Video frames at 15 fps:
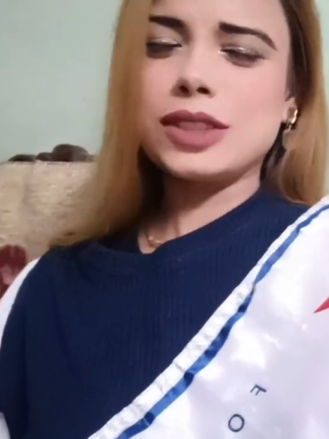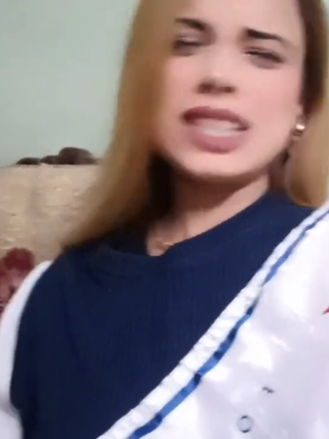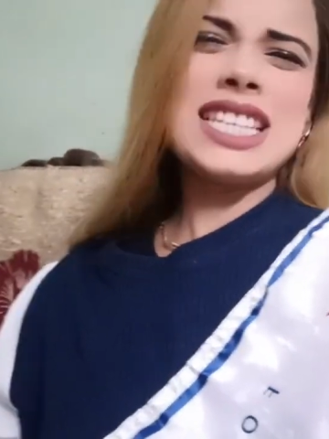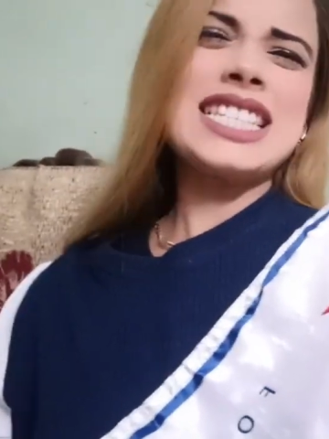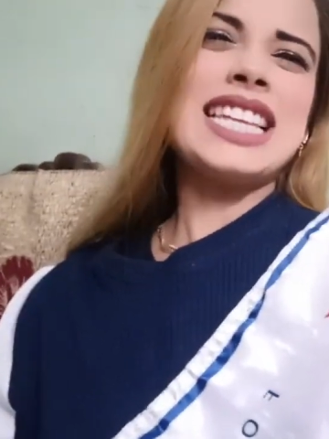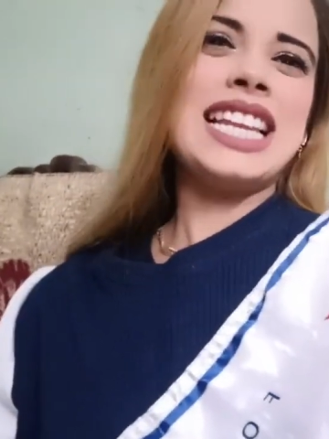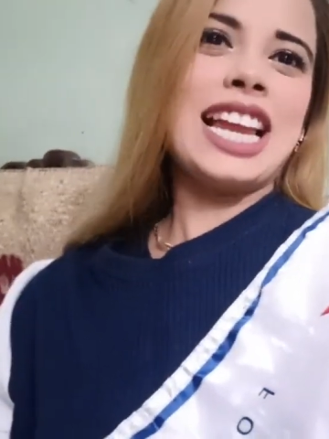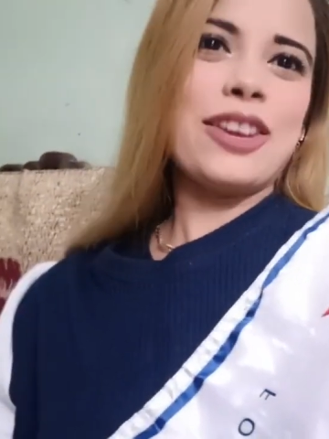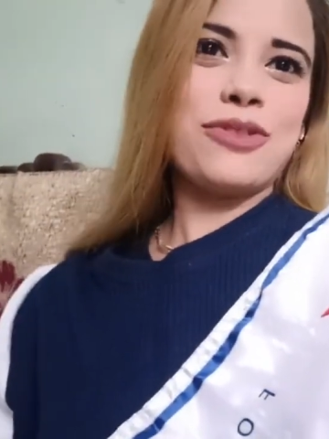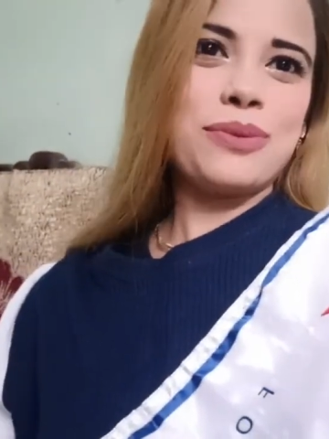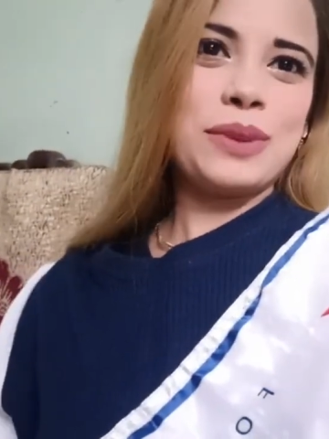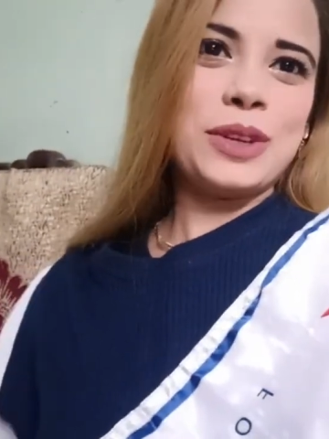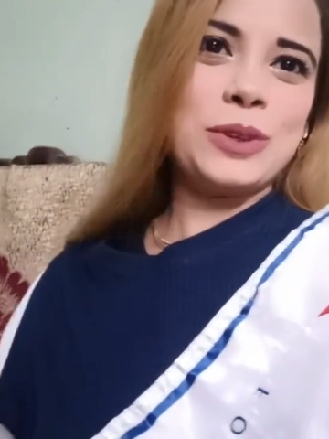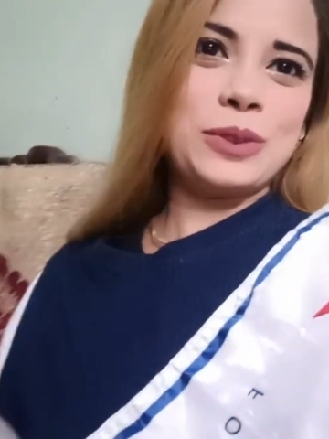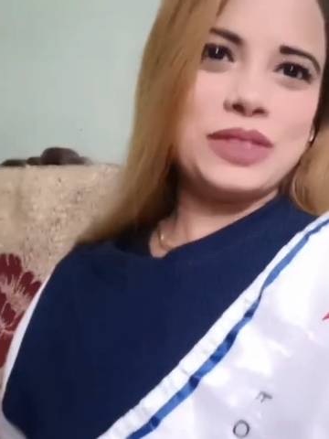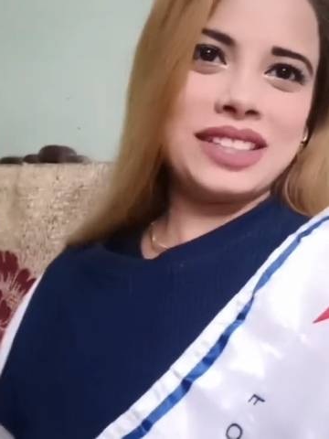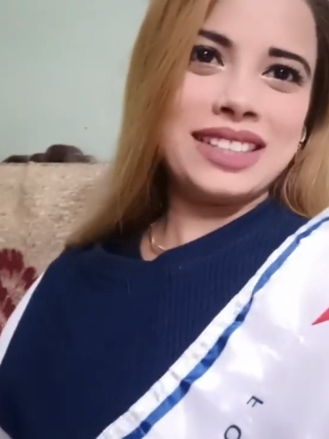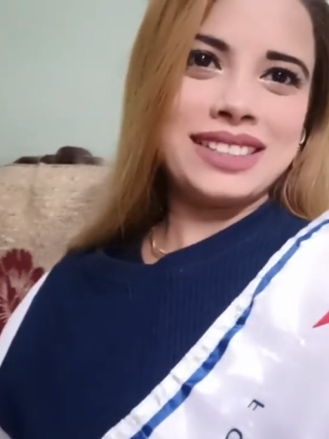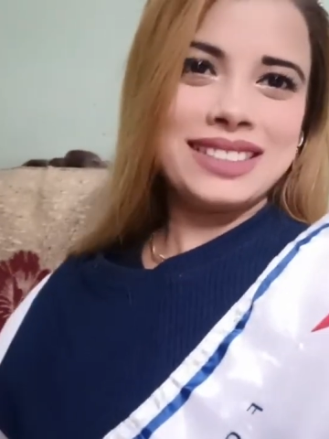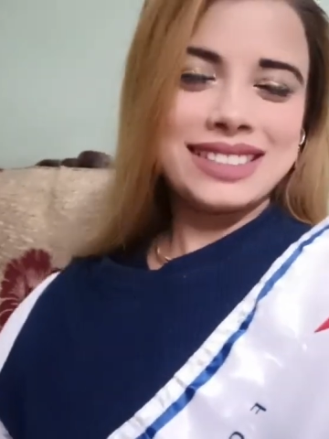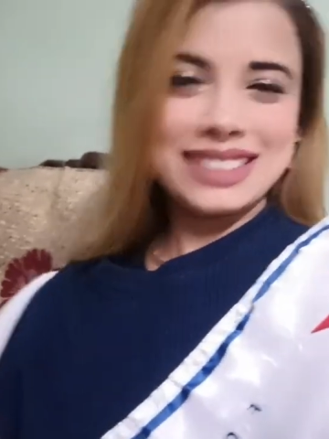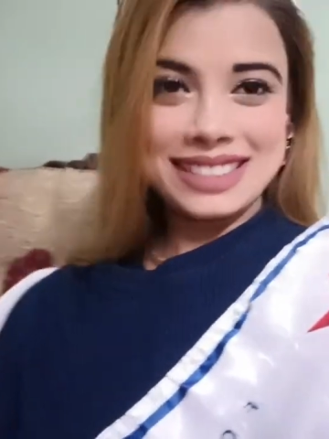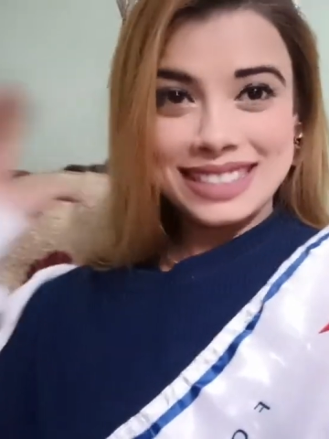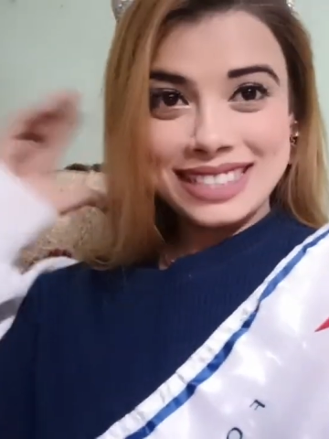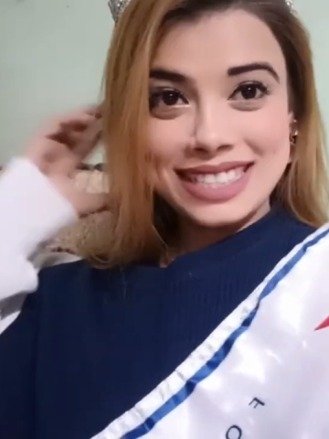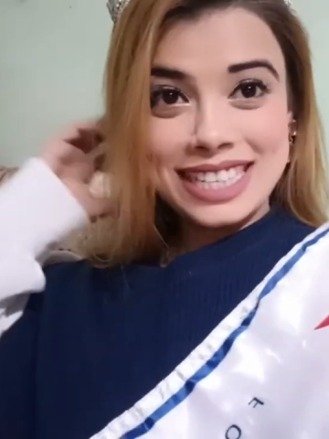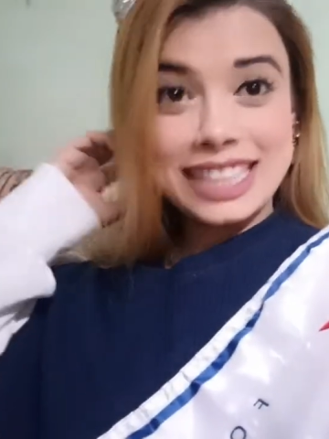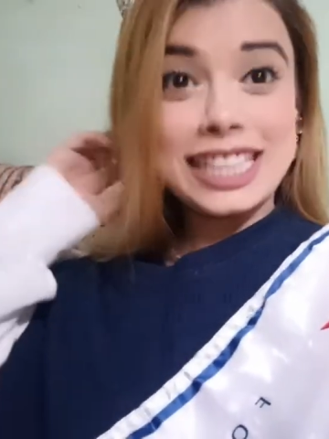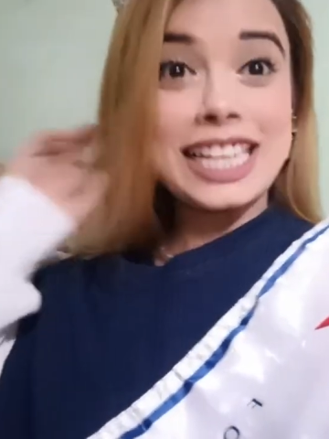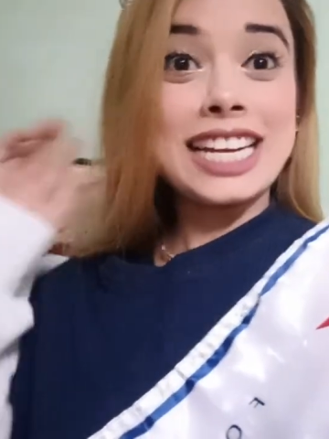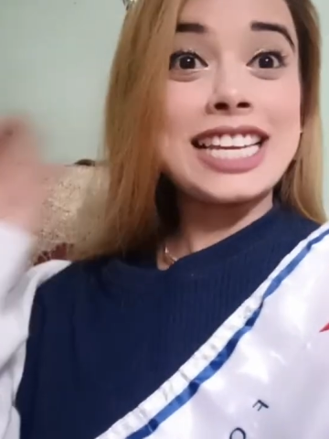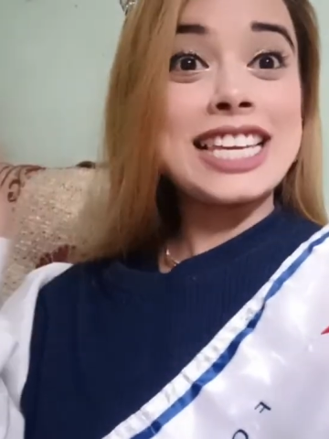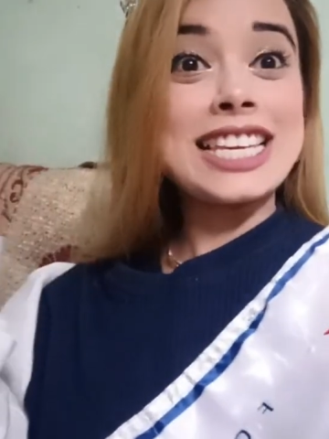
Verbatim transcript: किसकी लाइफ में नहीं होते तरक्की